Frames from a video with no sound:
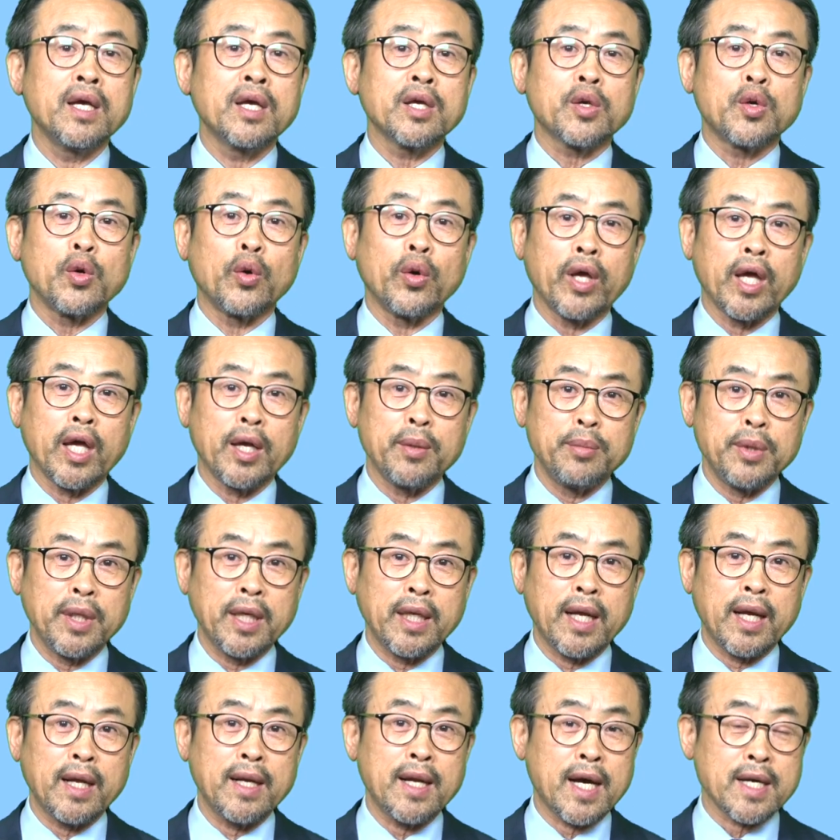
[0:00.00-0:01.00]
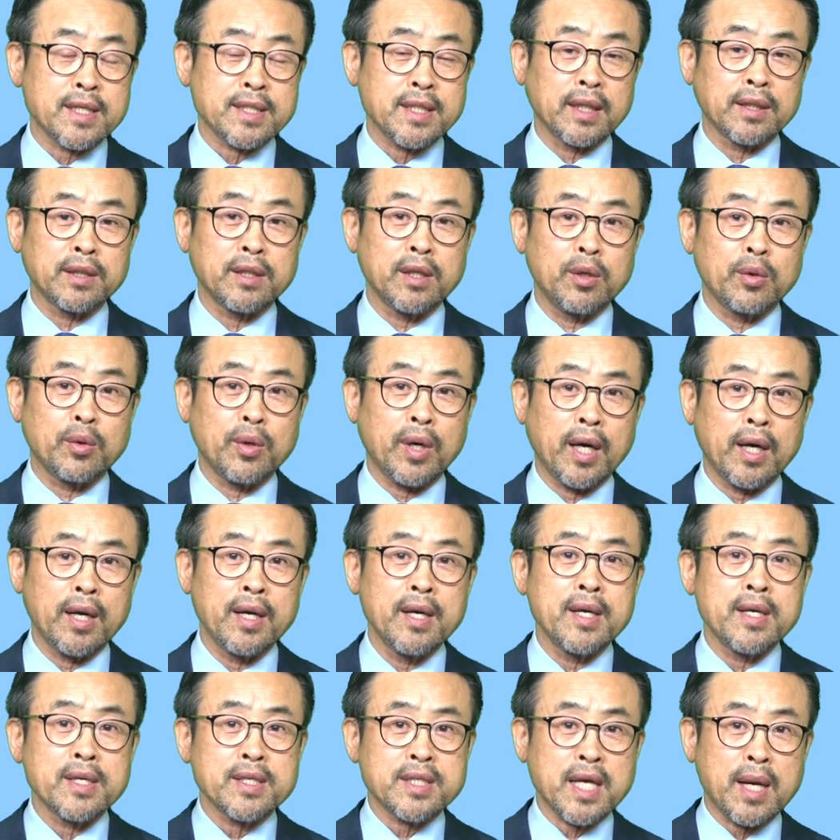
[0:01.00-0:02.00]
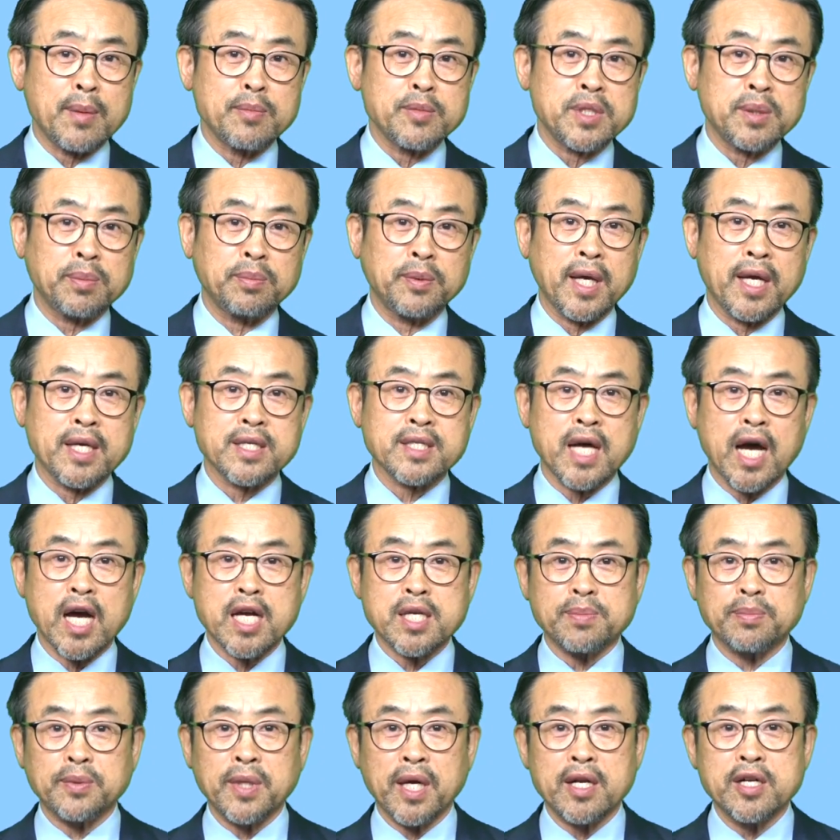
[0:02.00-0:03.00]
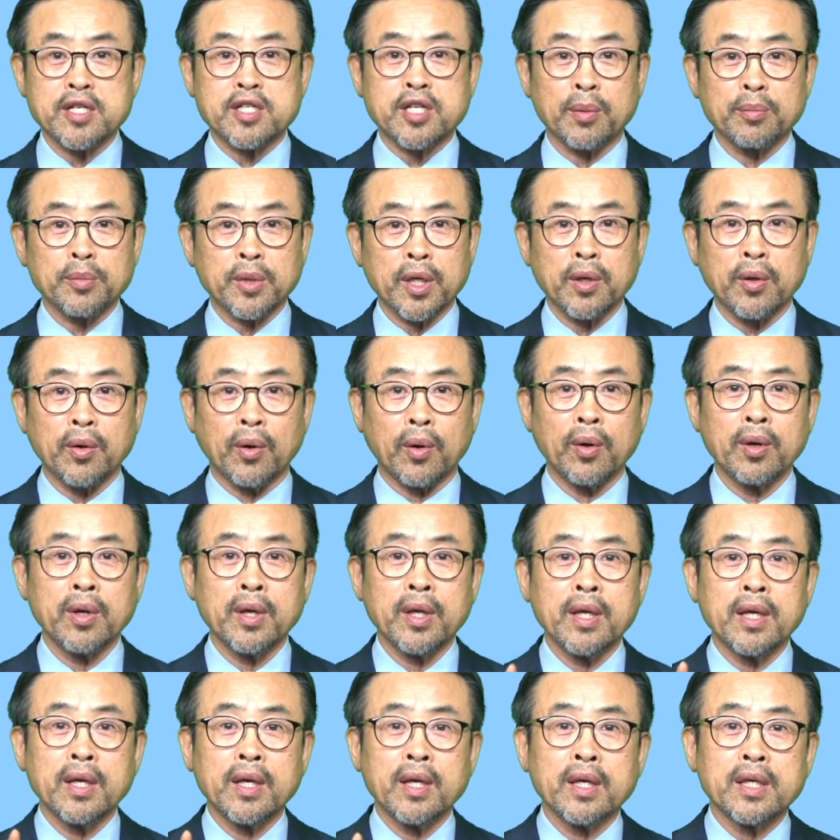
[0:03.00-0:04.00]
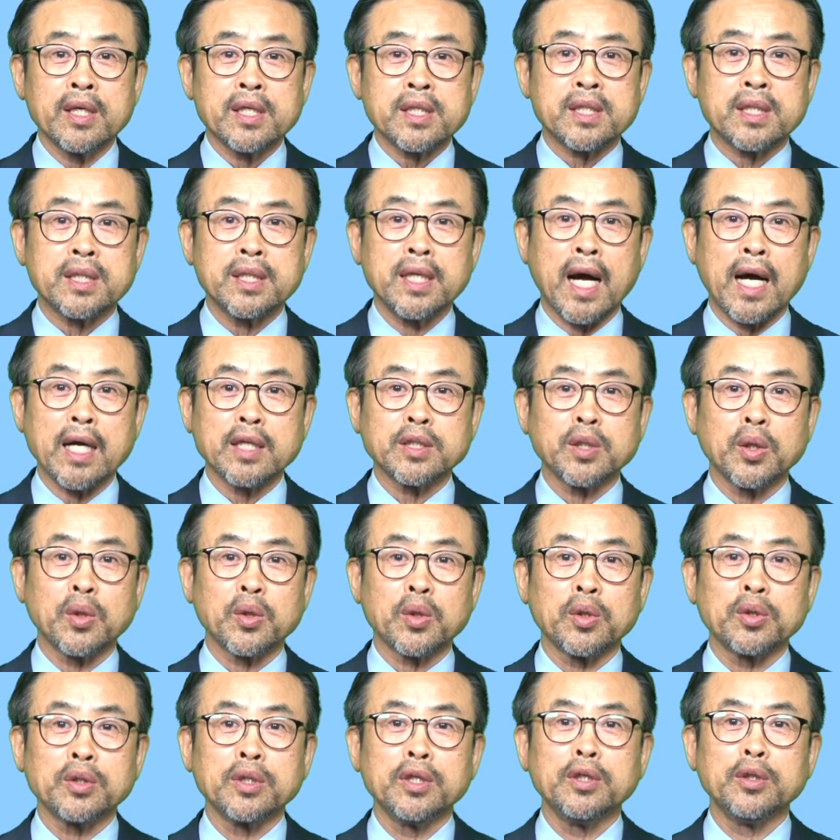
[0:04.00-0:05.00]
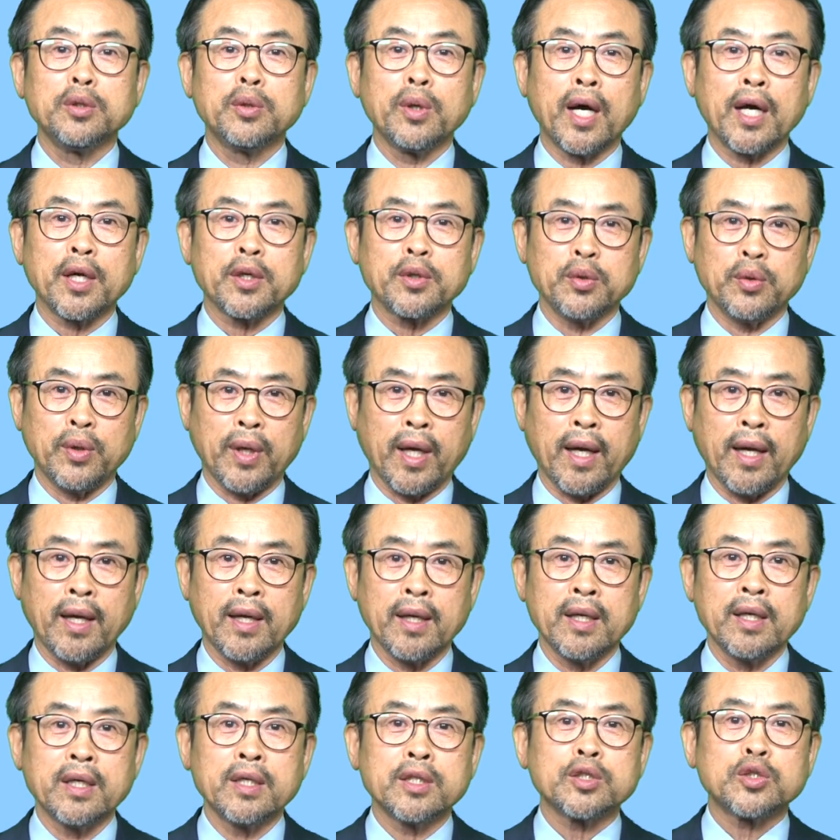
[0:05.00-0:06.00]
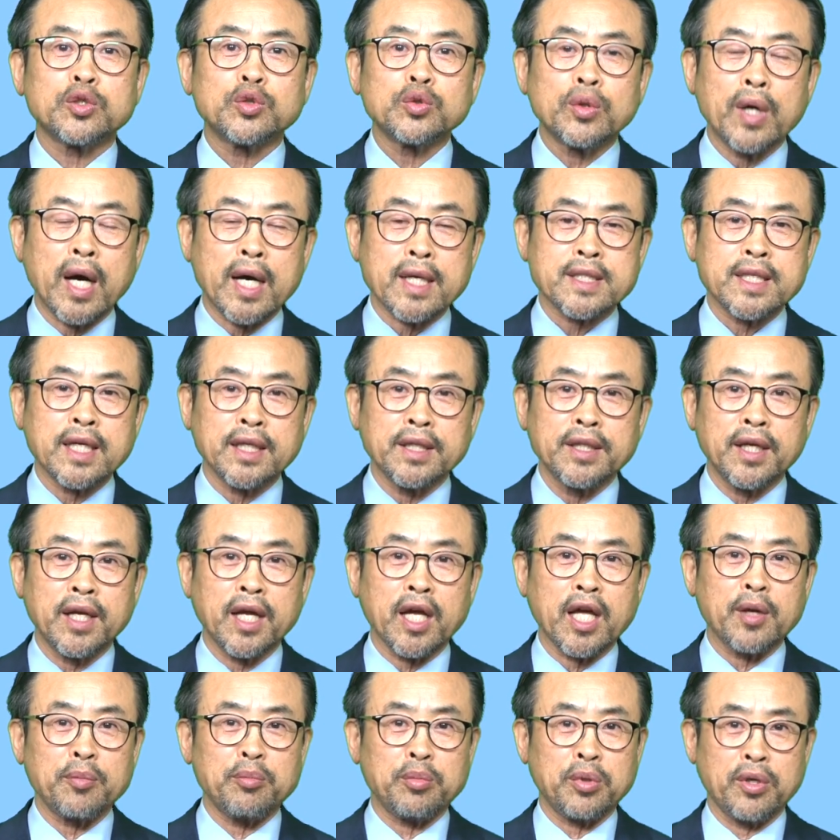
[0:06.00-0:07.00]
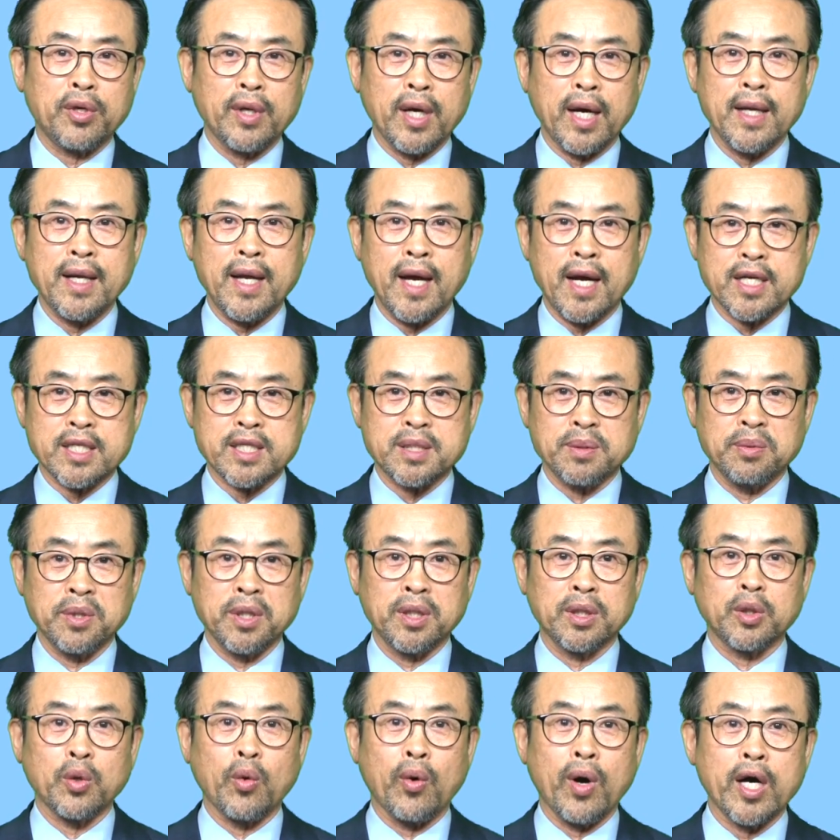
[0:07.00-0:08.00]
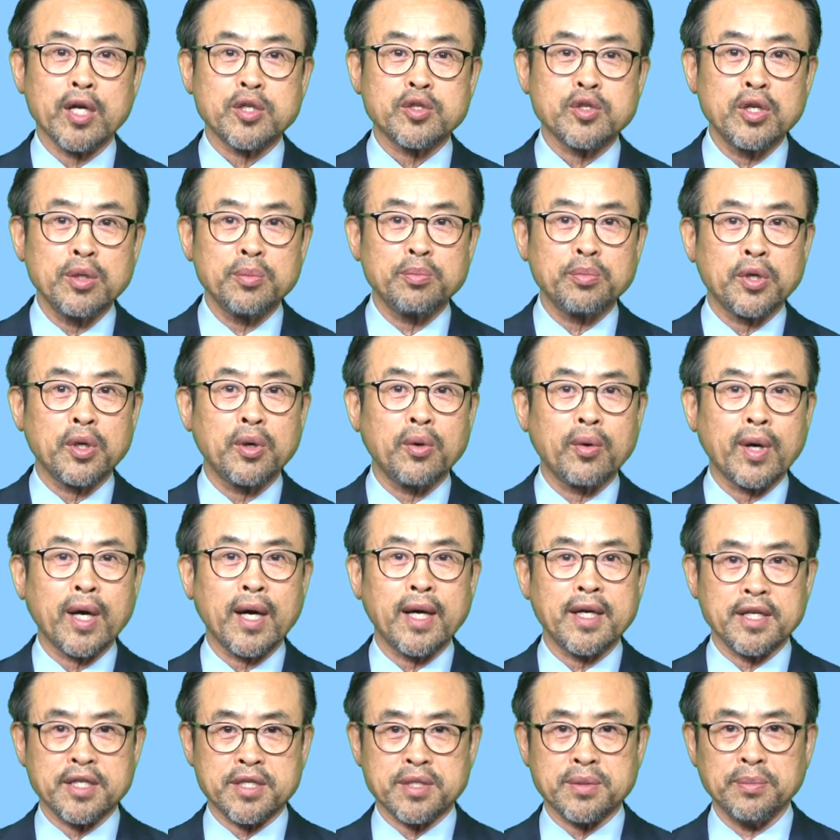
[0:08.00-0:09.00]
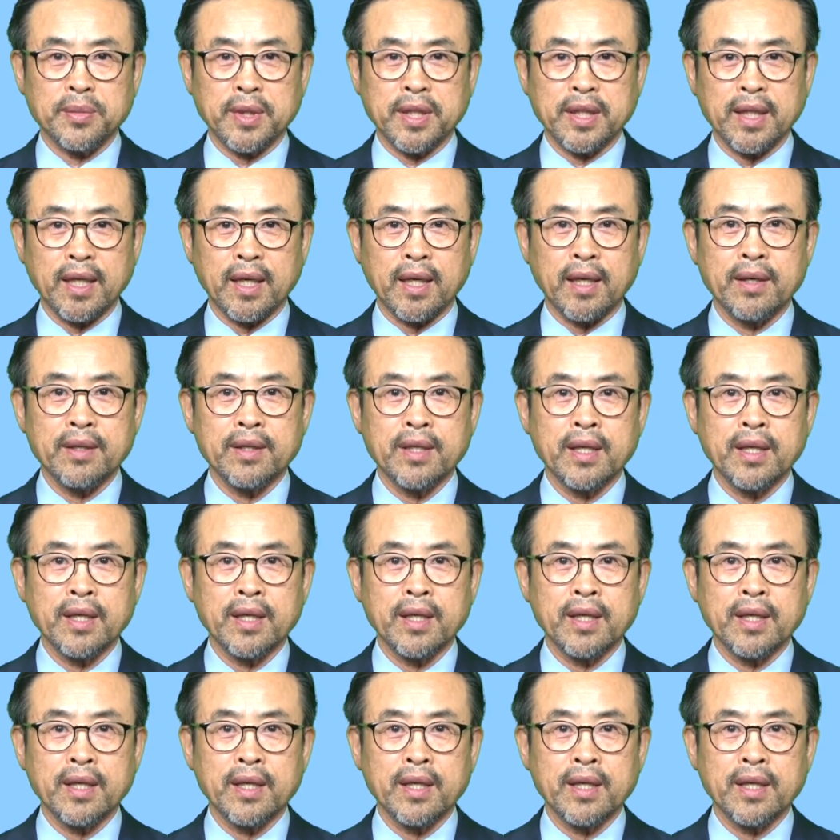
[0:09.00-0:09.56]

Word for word: 교회의 미래인 학생들과 30대, 40대를 섬기고 신앙적으로 인도하기 위해 중학생들에게 필요한 학습을 도와줄 필요가 있습니다.